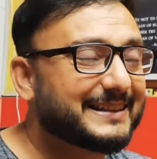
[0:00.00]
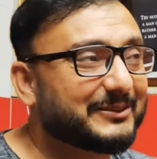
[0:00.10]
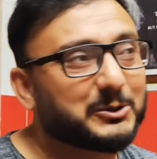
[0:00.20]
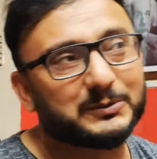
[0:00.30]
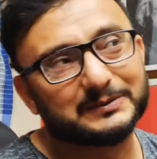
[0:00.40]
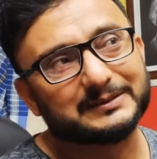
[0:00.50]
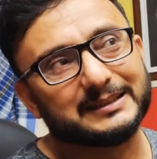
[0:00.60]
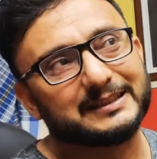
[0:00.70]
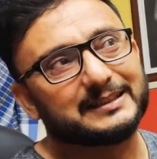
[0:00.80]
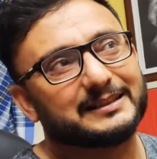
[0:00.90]
जैसे वो
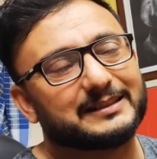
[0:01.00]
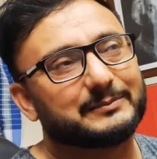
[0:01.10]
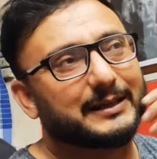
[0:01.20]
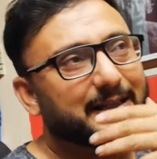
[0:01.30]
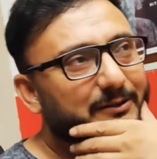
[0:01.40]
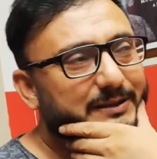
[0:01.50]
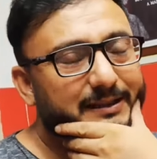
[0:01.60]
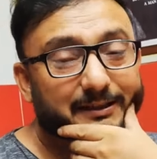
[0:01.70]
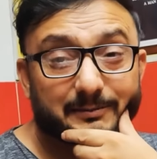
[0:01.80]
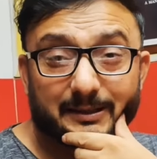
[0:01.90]
महादेव
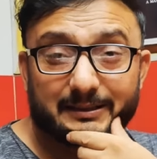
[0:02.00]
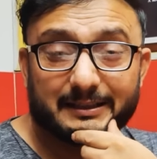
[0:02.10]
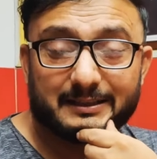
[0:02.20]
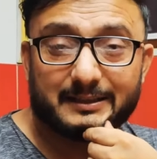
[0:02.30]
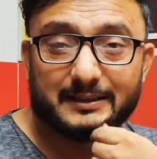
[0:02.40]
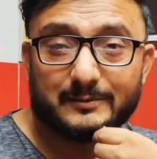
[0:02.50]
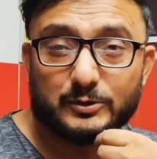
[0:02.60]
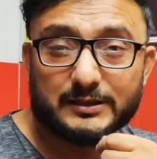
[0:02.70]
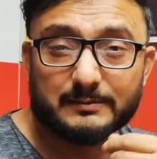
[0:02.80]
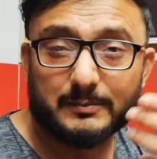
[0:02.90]
सीरियल में कहते थे ना
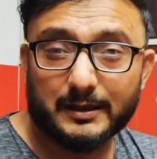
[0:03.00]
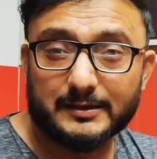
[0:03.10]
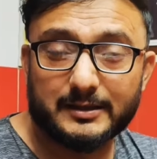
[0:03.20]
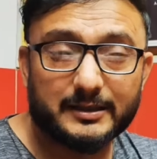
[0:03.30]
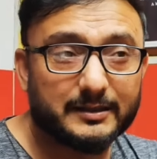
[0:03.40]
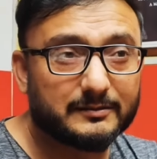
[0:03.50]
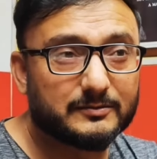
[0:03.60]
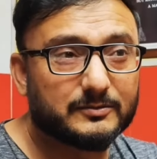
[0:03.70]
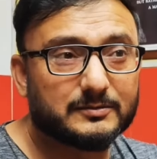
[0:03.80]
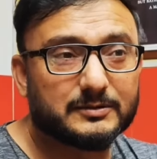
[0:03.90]
मुझे सम्मान की
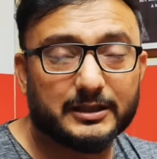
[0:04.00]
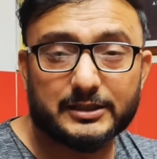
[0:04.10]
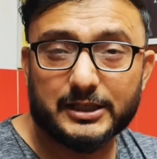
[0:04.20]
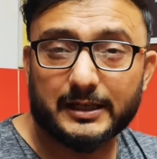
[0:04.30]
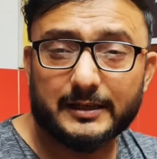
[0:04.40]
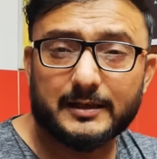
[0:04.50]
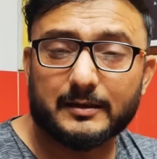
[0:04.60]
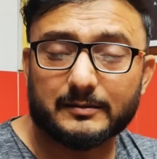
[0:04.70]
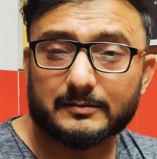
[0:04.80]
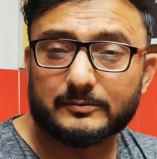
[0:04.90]
इच्छा है
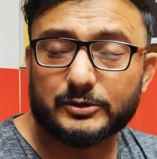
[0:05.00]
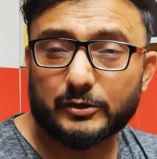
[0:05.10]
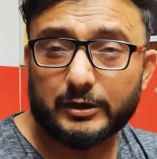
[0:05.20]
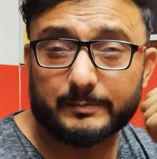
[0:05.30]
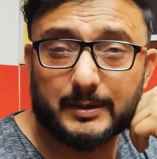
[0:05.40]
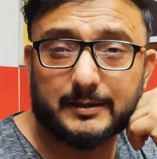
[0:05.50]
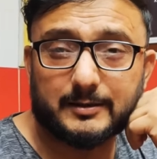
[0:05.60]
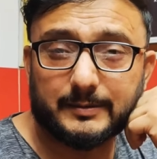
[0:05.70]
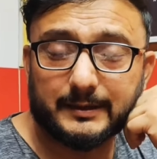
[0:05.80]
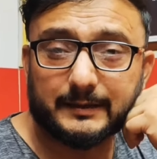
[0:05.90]
ना मुझे कोई अपमान
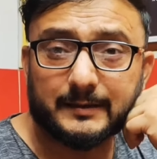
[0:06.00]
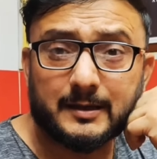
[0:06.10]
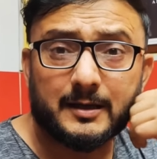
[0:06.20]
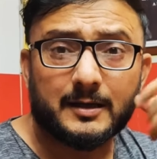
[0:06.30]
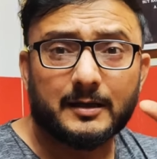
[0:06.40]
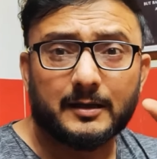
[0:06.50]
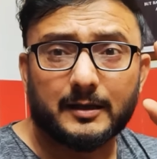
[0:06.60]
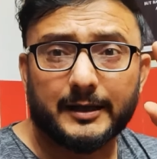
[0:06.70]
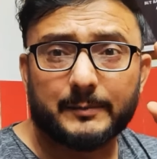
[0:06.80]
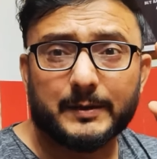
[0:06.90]
का भय है
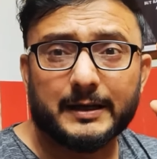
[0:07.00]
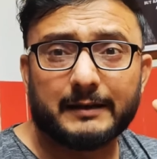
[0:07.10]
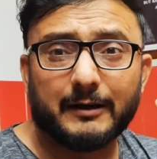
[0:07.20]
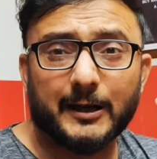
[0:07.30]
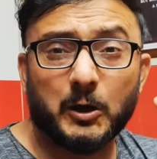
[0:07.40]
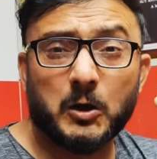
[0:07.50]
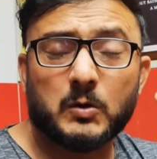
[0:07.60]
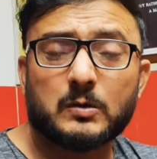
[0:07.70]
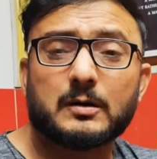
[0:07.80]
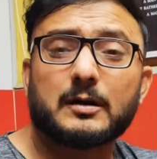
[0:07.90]
अरे पढ़ने वालों
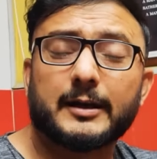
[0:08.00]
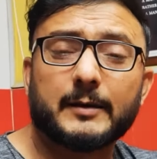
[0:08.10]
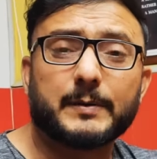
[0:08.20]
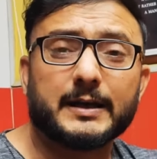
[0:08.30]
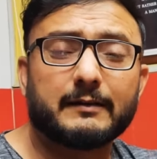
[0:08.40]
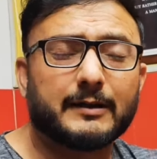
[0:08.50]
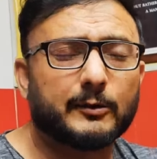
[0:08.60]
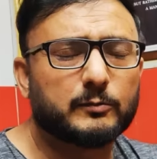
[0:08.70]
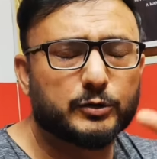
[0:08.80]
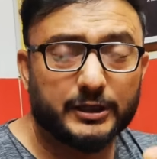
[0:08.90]
अरे पढ़ने
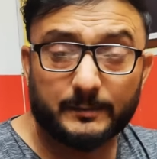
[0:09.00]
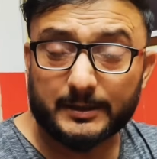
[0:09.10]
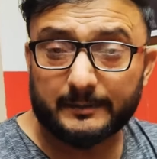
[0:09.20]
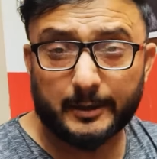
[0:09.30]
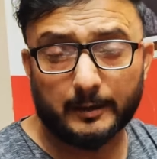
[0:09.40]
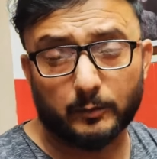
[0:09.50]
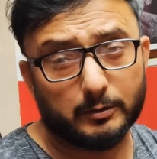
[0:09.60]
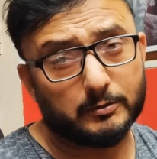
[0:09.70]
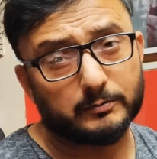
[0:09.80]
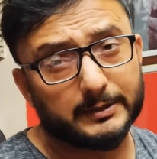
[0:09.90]
वालों मुझे नहीं पता मैं क्या बोल
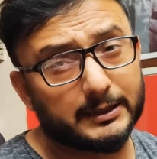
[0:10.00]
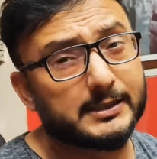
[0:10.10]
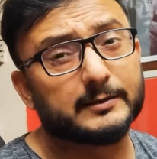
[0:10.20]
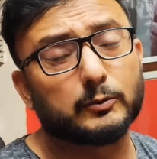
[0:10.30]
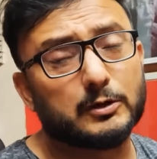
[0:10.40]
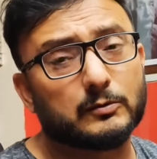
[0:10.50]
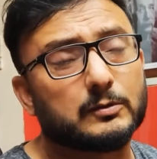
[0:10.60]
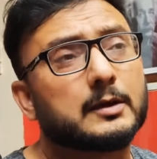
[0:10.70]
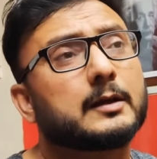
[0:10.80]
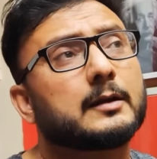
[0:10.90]
रहा हूँ मैं दिल से बोल रहा हूँ